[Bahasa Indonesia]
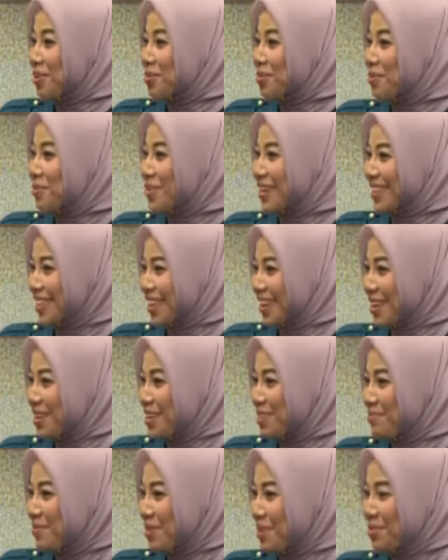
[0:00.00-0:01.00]
dulu Pak, kita
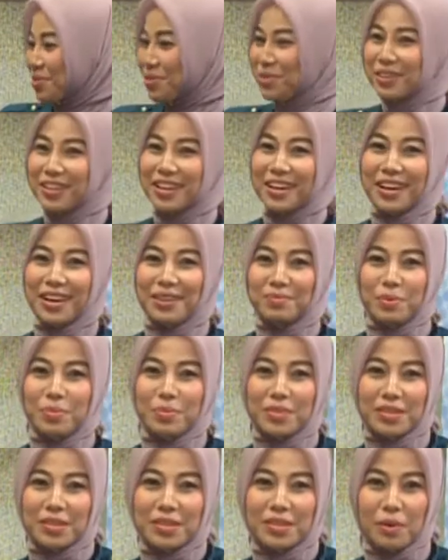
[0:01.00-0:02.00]
akan break dulu dan
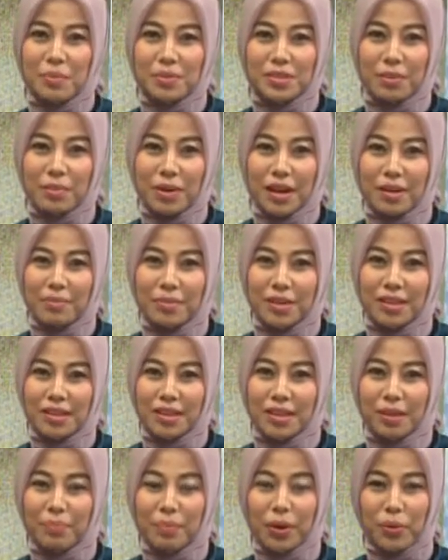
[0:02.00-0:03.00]
pemirsa tetap bersama kami
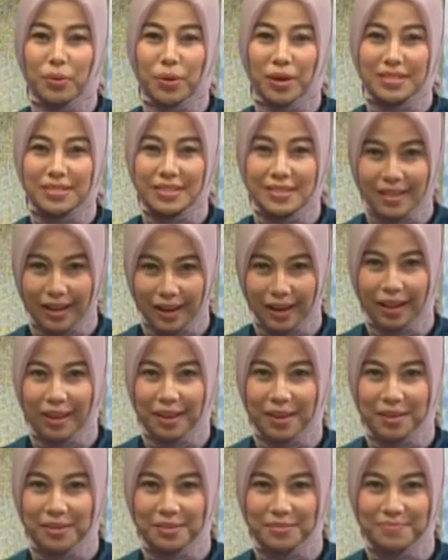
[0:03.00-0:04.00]
di Paduka sesaat lagi.